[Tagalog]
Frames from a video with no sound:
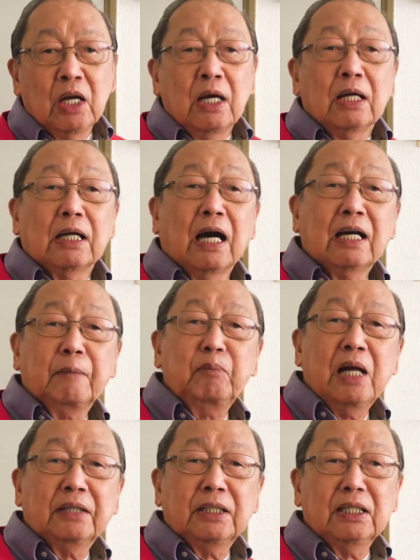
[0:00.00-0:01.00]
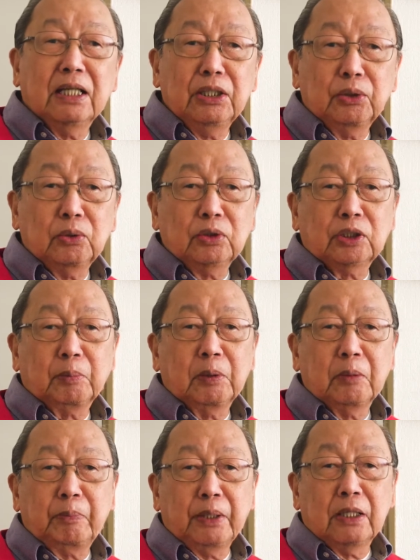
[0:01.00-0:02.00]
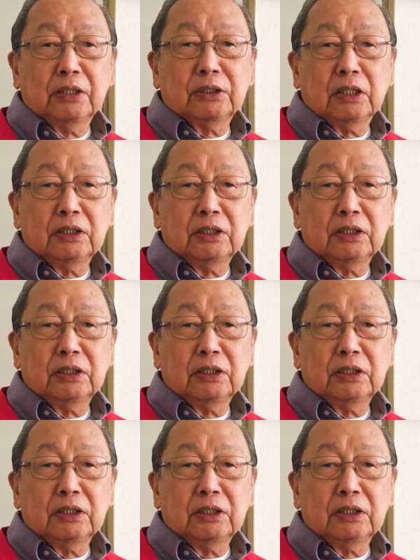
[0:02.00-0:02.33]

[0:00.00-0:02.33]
Kaharap natin ngayon sa Pilipinas ang